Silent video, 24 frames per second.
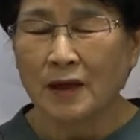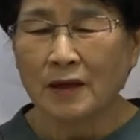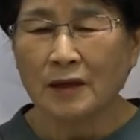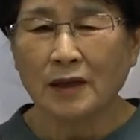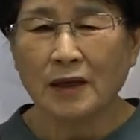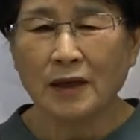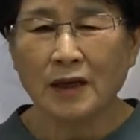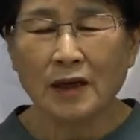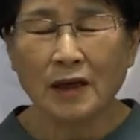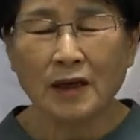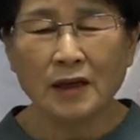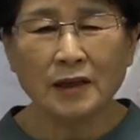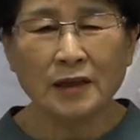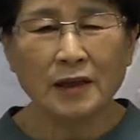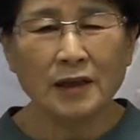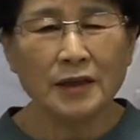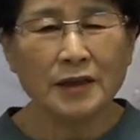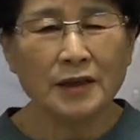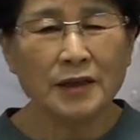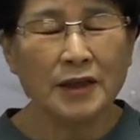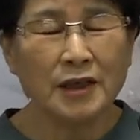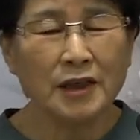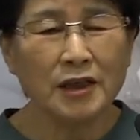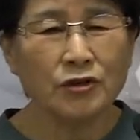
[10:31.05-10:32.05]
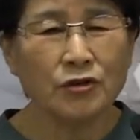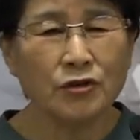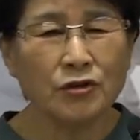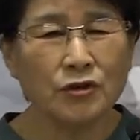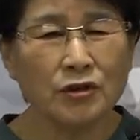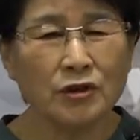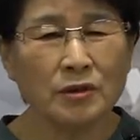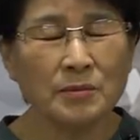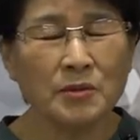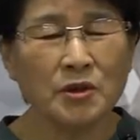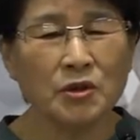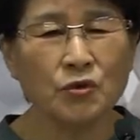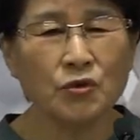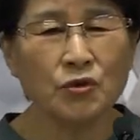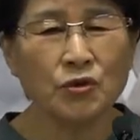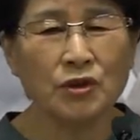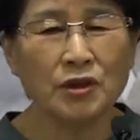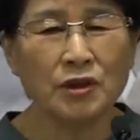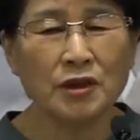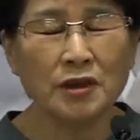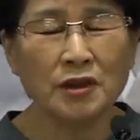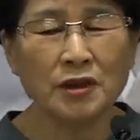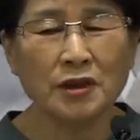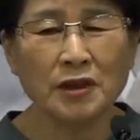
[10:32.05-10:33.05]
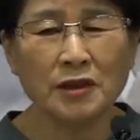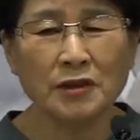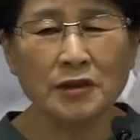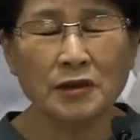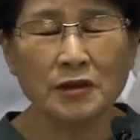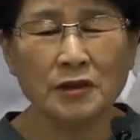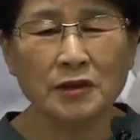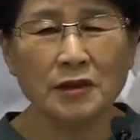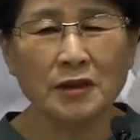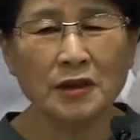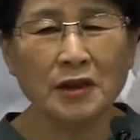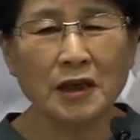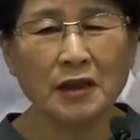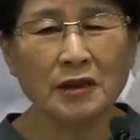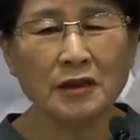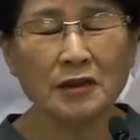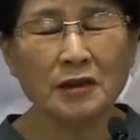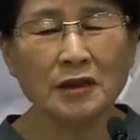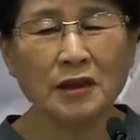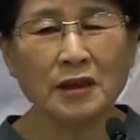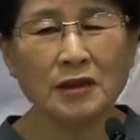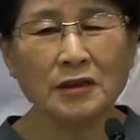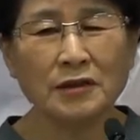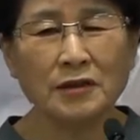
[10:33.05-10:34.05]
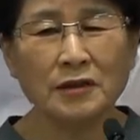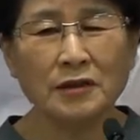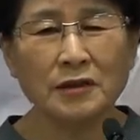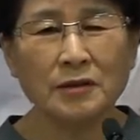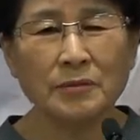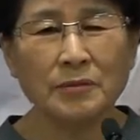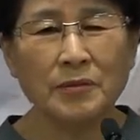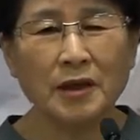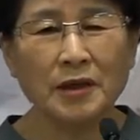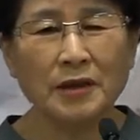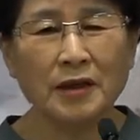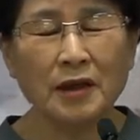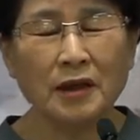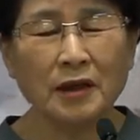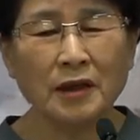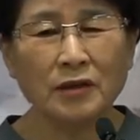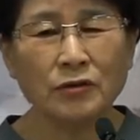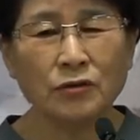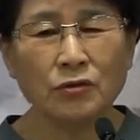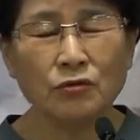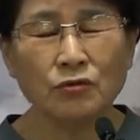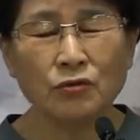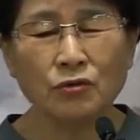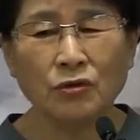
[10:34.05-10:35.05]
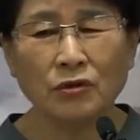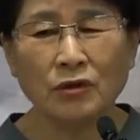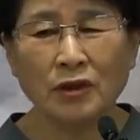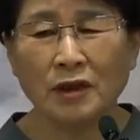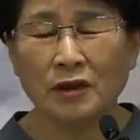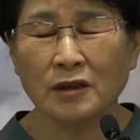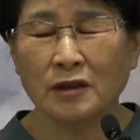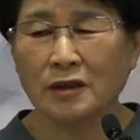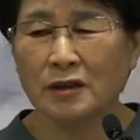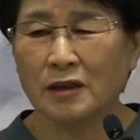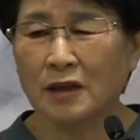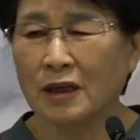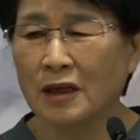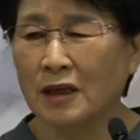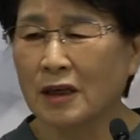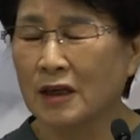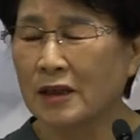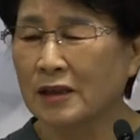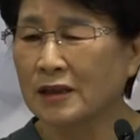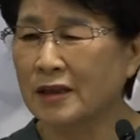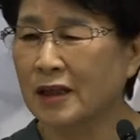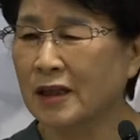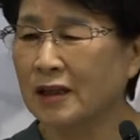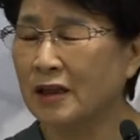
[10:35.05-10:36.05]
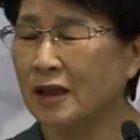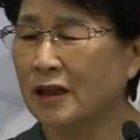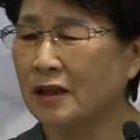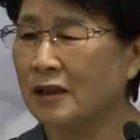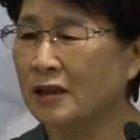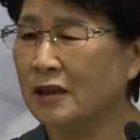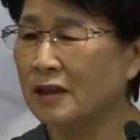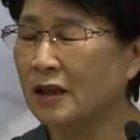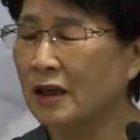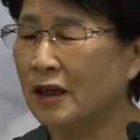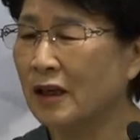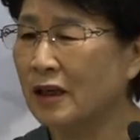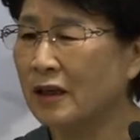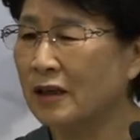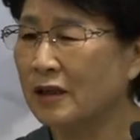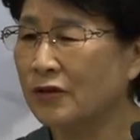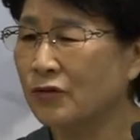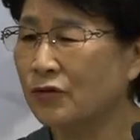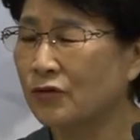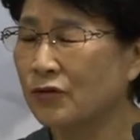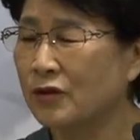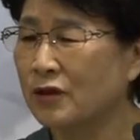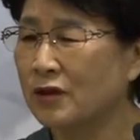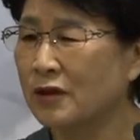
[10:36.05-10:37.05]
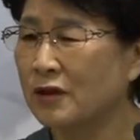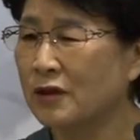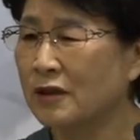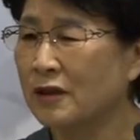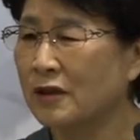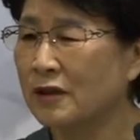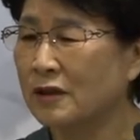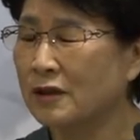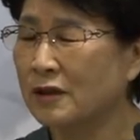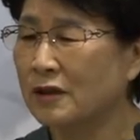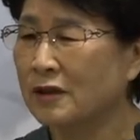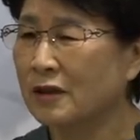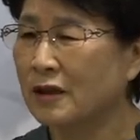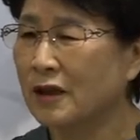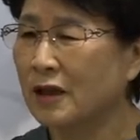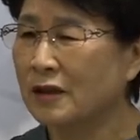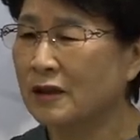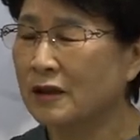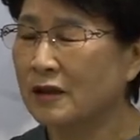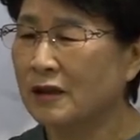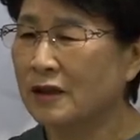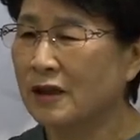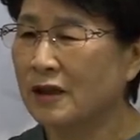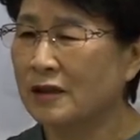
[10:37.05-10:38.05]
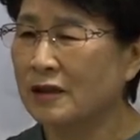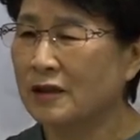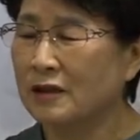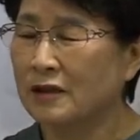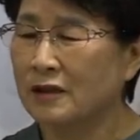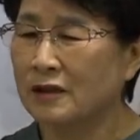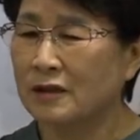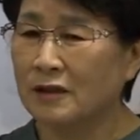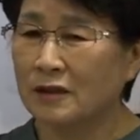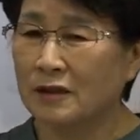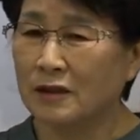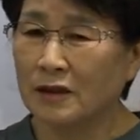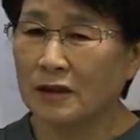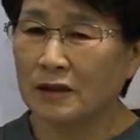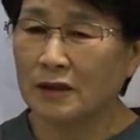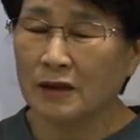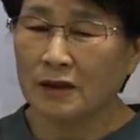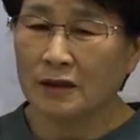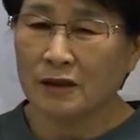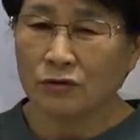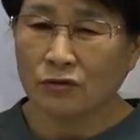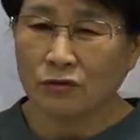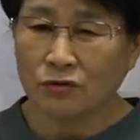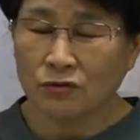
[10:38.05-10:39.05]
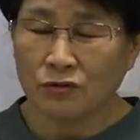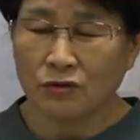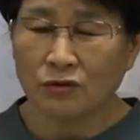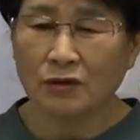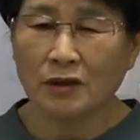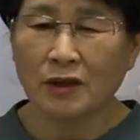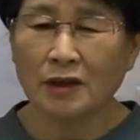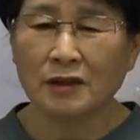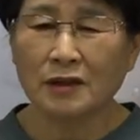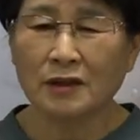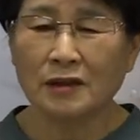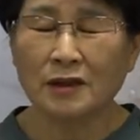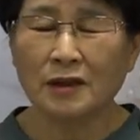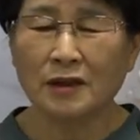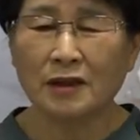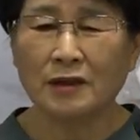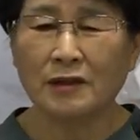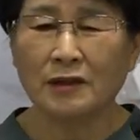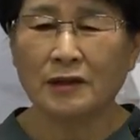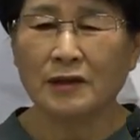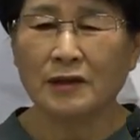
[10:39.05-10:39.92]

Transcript: 내 안에 예수님이 주인이 되셔서 나를 다스리면 내가 순종하느냐 사단이 내 안에 주인이 되어서 나를 다스리는데 내가 순종하느냐